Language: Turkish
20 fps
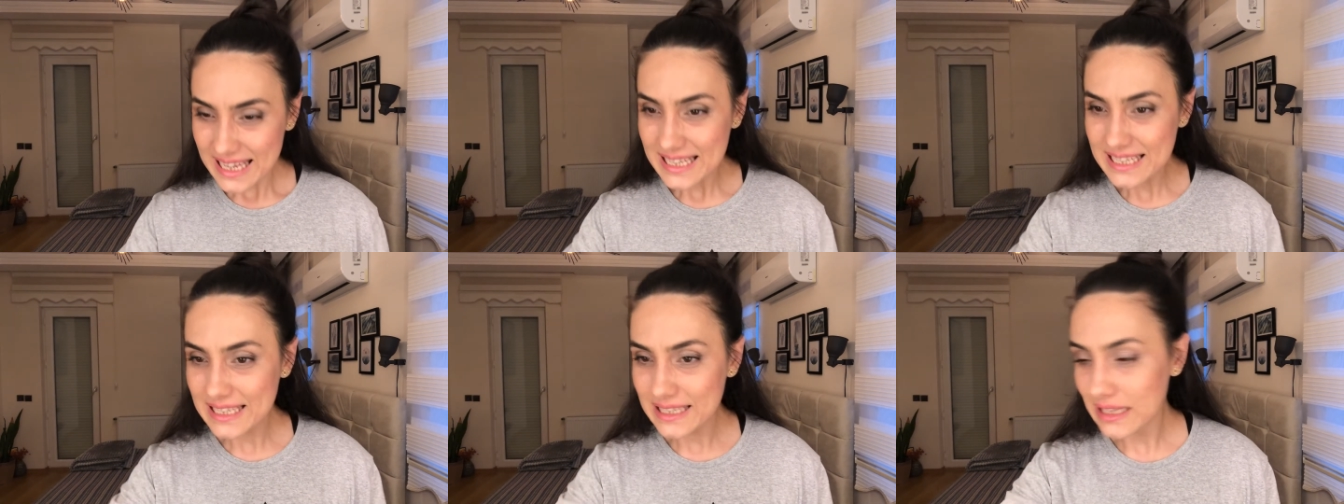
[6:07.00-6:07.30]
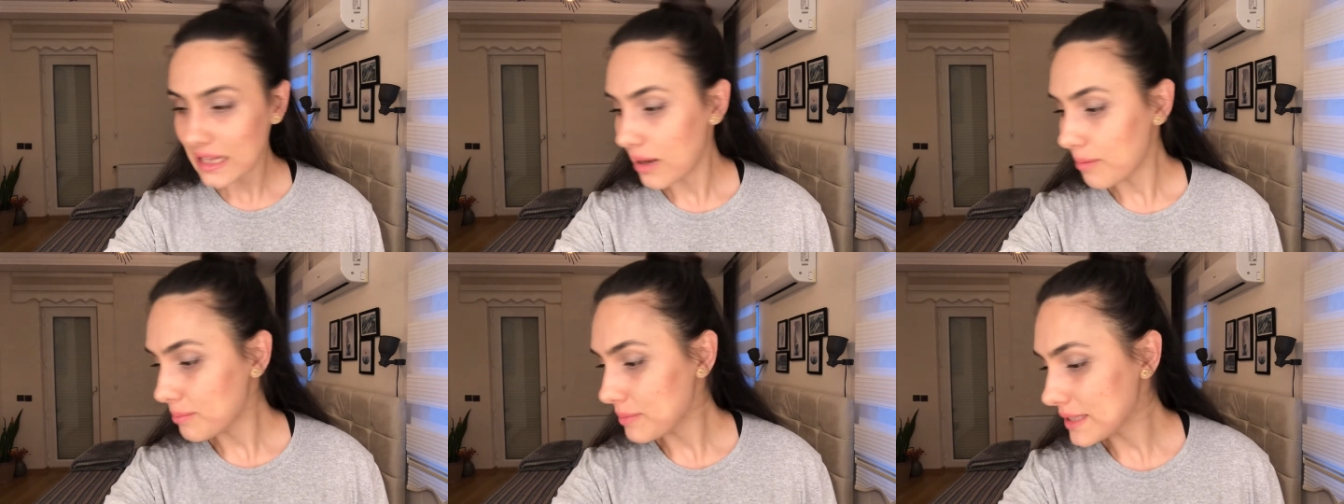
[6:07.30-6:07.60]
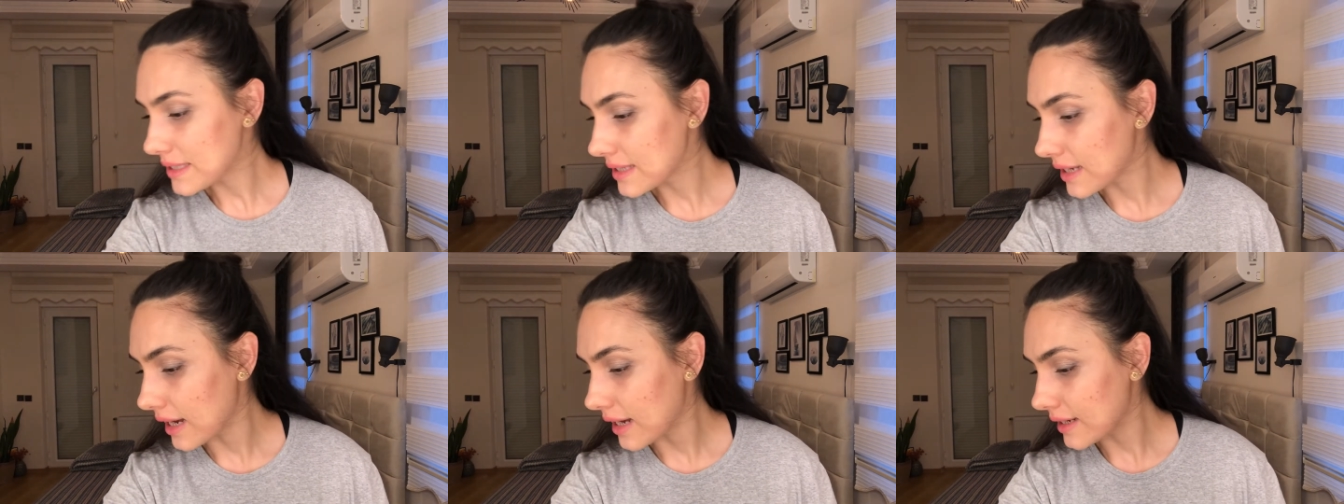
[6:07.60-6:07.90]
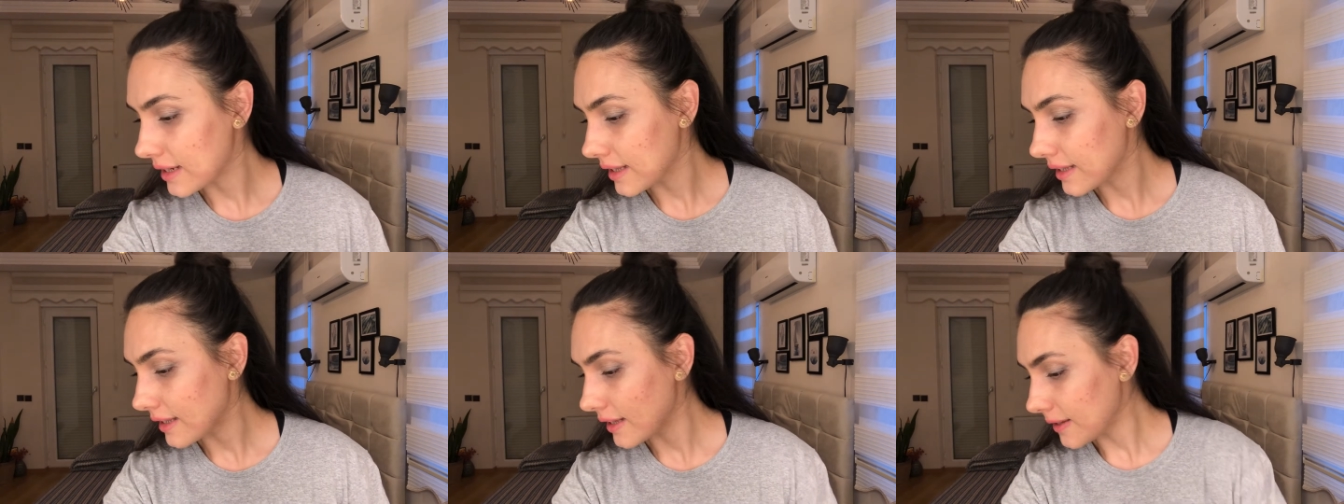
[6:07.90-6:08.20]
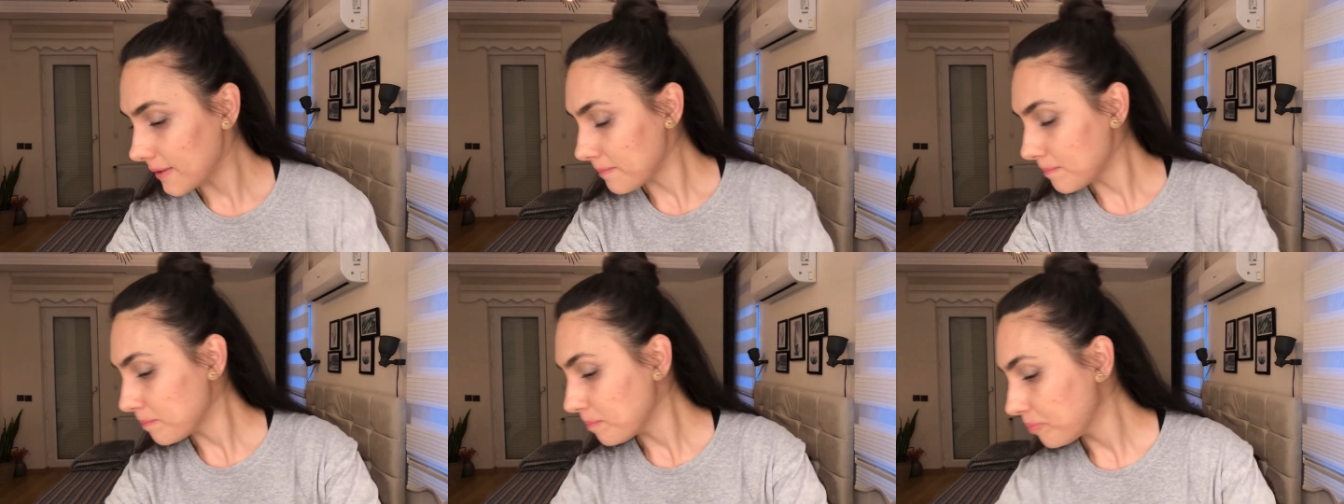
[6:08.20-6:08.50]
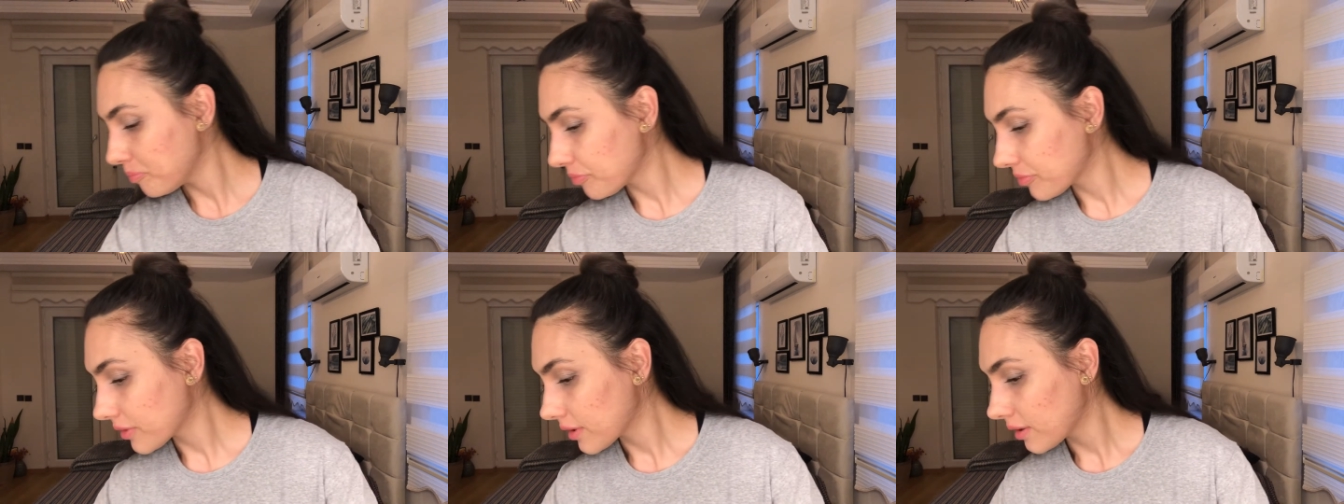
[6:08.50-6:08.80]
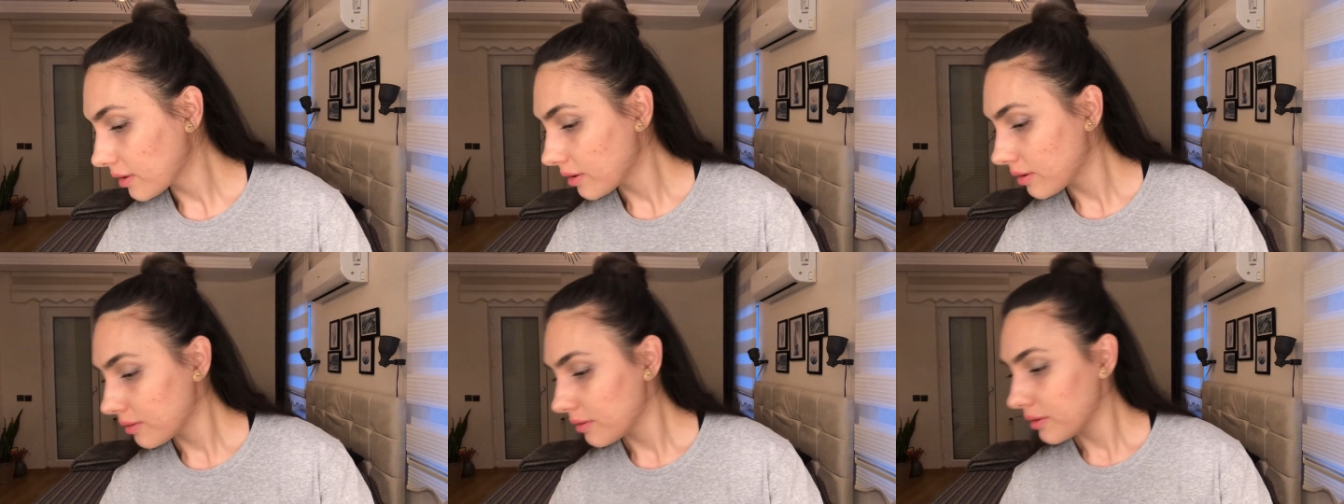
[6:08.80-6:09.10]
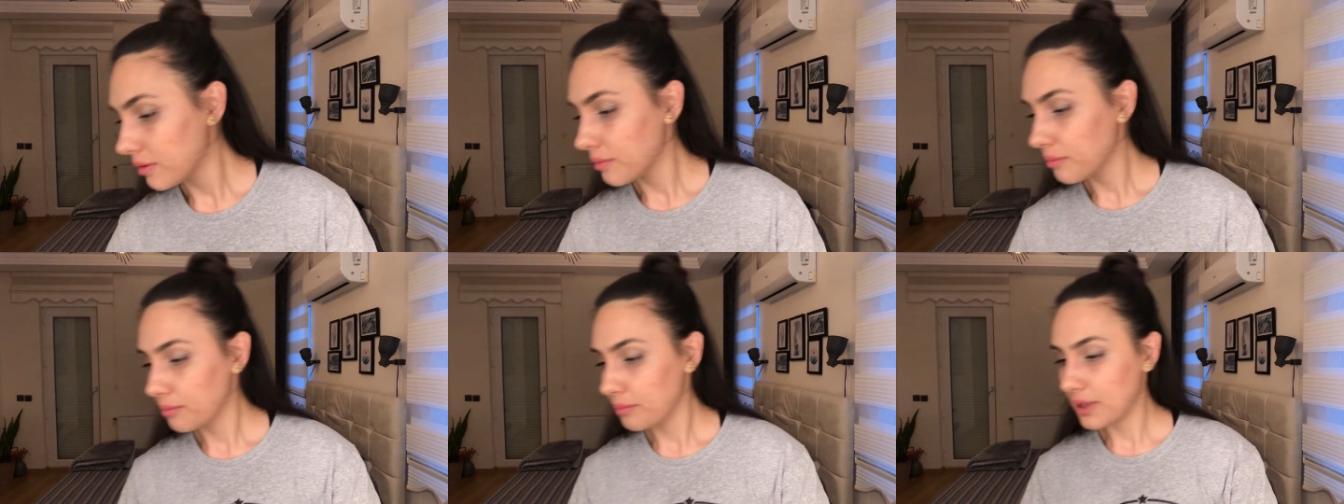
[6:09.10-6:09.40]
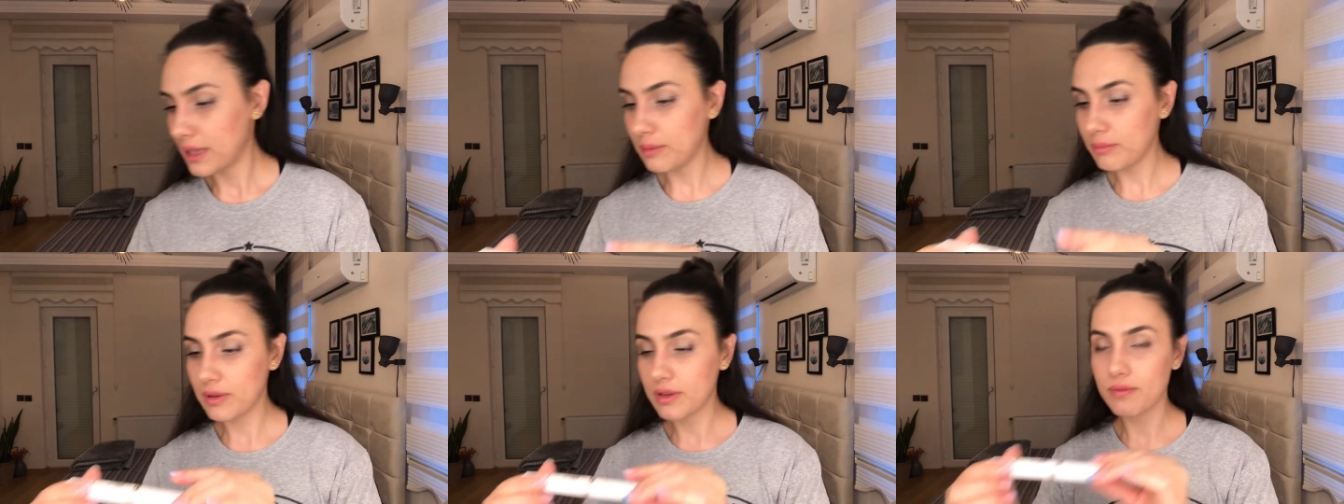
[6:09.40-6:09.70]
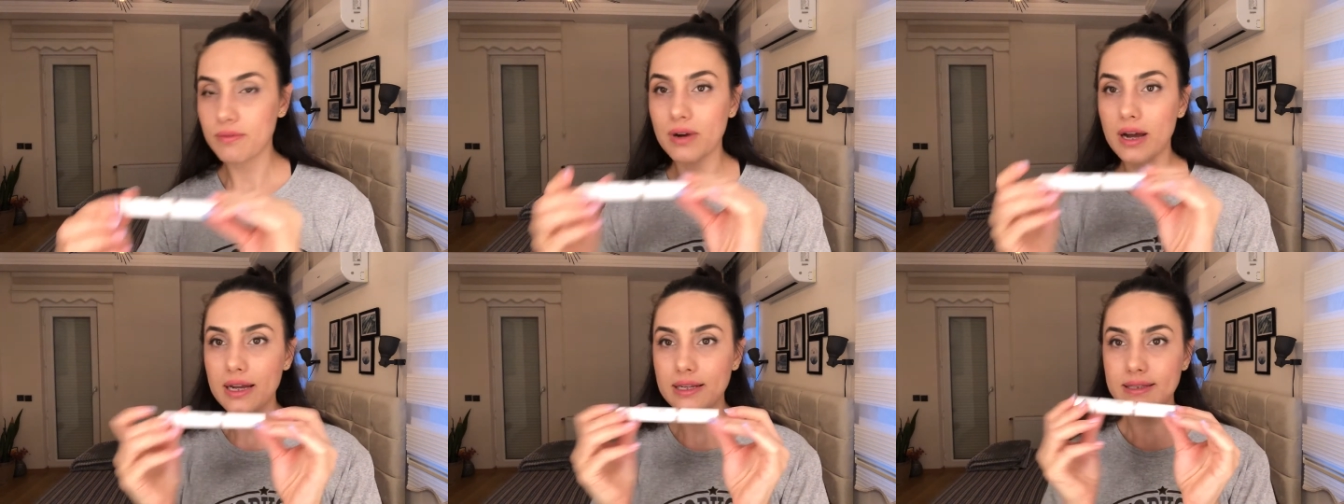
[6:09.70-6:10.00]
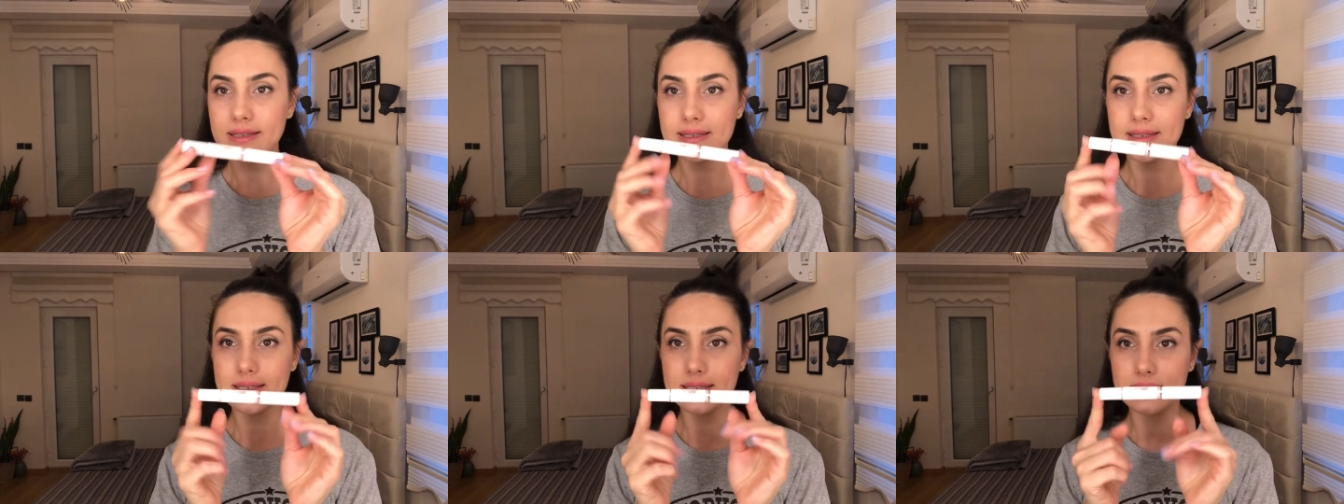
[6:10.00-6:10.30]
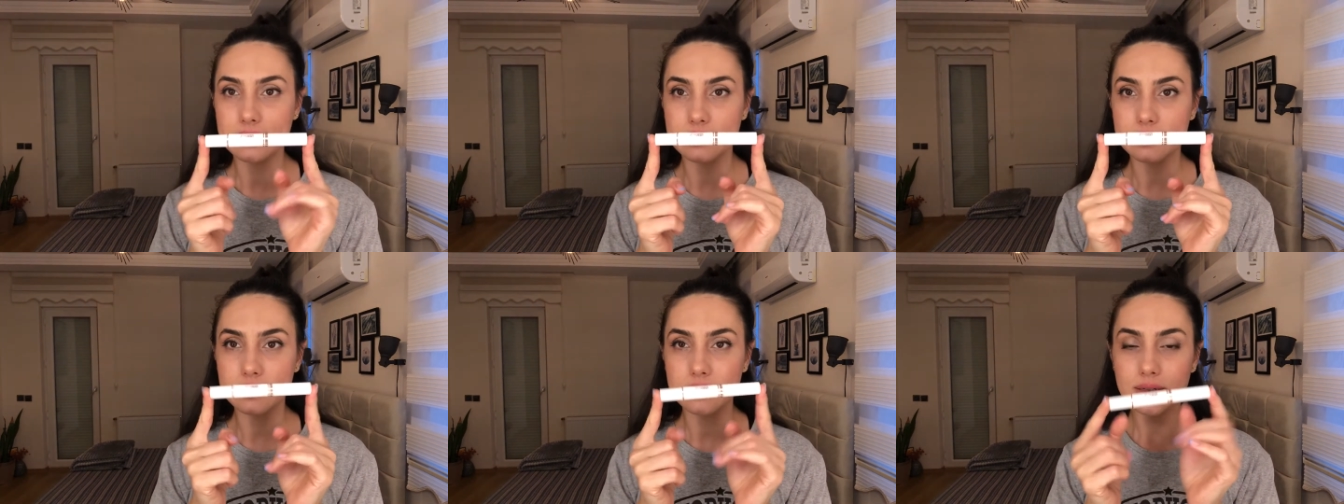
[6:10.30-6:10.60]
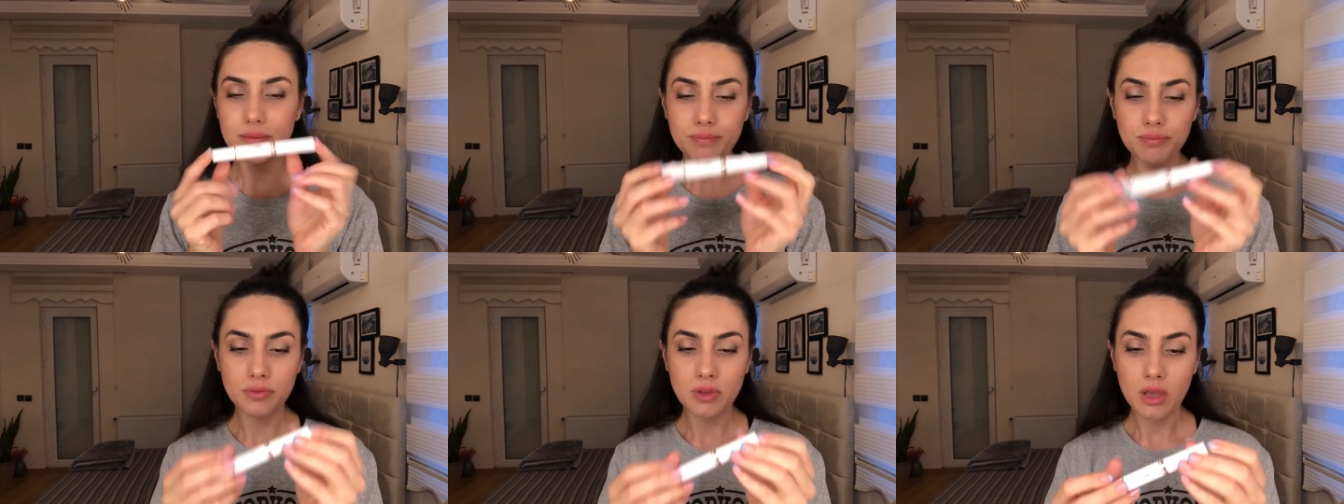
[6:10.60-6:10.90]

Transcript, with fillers: İçinden bir tane de benimki white'tı sanırım.